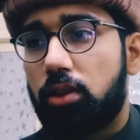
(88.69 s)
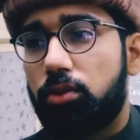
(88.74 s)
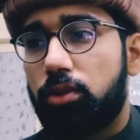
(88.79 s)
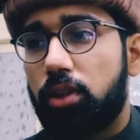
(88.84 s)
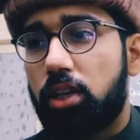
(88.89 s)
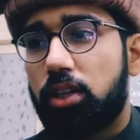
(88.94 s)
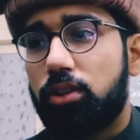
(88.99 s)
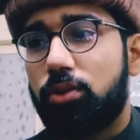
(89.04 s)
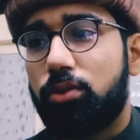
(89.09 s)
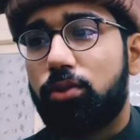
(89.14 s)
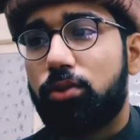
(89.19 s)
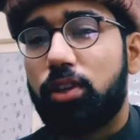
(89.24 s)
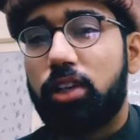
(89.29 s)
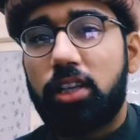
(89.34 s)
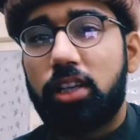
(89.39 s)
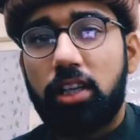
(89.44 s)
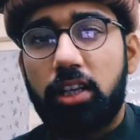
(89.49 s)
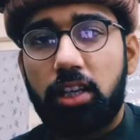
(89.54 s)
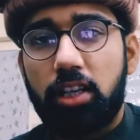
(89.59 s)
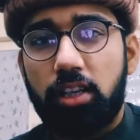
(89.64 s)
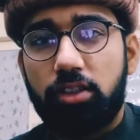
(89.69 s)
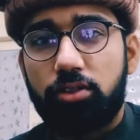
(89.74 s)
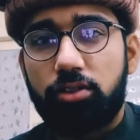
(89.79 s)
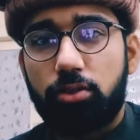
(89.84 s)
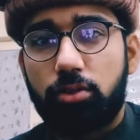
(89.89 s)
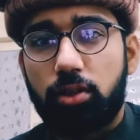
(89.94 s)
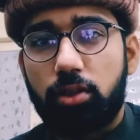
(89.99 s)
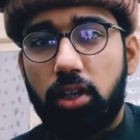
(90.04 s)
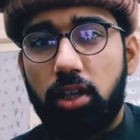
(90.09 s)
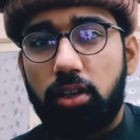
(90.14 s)
उनका जो रिटर्न
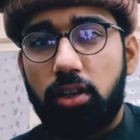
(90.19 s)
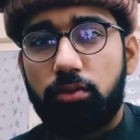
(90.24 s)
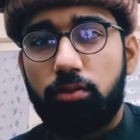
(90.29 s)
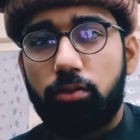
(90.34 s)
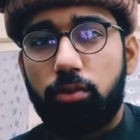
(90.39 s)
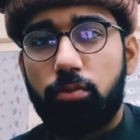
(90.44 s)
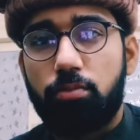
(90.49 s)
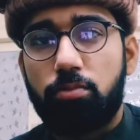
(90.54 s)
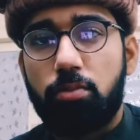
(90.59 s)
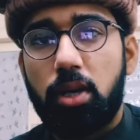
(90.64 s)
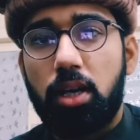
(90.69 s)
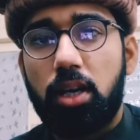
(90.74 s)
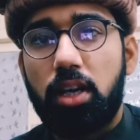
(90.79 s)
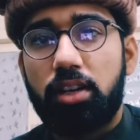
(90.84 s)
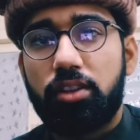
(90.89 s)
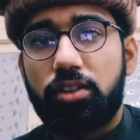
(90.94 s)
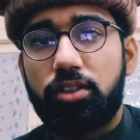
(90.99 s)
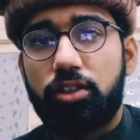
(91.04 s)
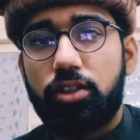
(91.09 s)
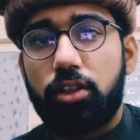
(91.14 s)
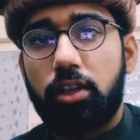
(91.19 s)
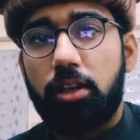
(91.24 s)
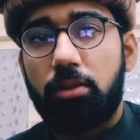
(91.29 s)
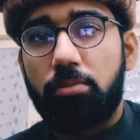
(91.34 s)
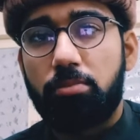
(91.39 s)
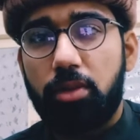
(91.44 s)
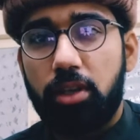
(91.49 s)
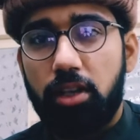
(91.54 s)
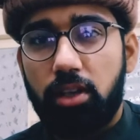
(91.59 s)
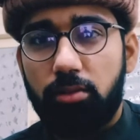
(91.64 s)
टेस्ट होगा वो मार्च
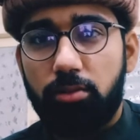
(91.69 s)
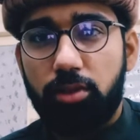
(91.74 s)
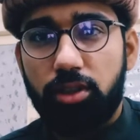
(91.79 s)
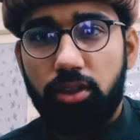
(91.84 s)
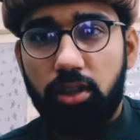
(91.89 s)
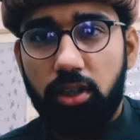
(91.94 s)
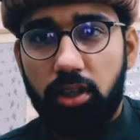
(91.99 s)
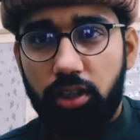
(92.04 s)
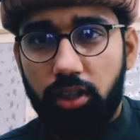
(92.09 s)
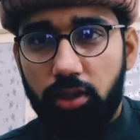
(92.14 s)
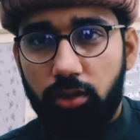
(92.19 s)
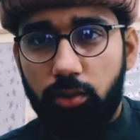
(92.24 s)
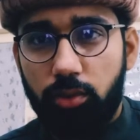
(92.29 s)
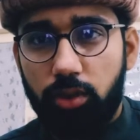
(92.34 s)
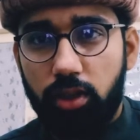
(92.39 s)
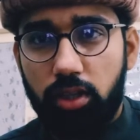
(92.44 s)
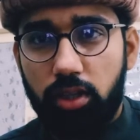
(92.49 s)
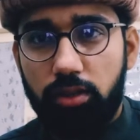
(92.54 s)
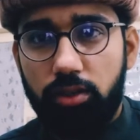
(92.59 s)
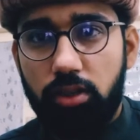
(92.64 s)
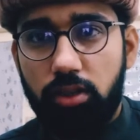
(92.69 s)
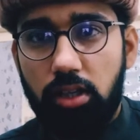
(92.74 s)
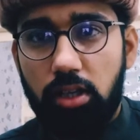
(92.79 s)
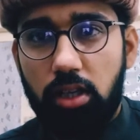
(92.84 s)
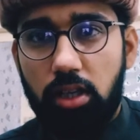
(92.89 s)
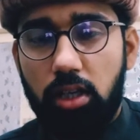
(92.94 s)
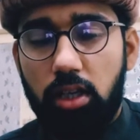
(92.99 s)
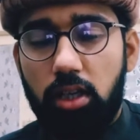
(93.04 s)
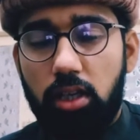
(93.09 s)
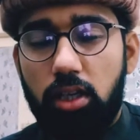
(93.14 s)
अप्रैल में जाके
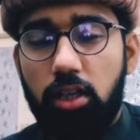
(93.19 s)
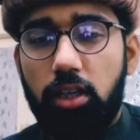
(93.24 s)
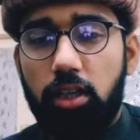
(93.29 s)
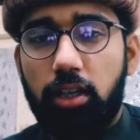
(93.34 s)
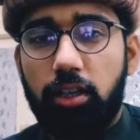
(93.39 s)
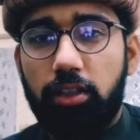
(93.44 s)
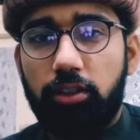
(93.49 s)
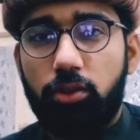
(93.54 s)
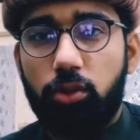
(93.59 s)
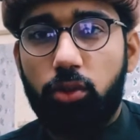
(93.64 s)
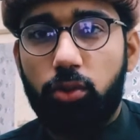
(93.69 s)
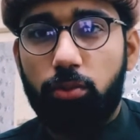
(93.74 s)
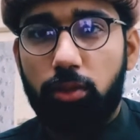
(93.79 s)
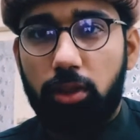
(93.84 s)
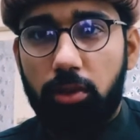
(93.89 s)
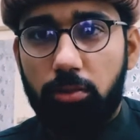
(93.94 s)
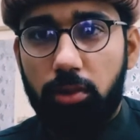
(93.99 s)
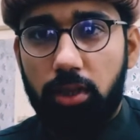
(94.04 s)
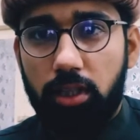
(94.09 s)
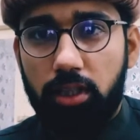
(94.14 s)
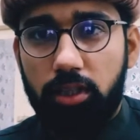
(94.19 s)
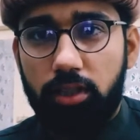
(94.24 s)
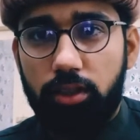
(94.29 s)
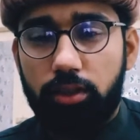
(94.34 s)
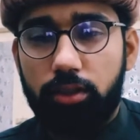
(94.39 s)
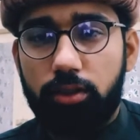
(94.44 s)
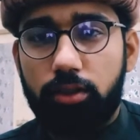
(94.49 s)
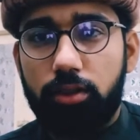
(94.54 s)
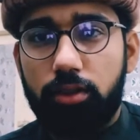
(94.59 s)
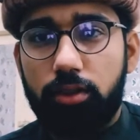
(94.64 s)
होगा दो माह बाद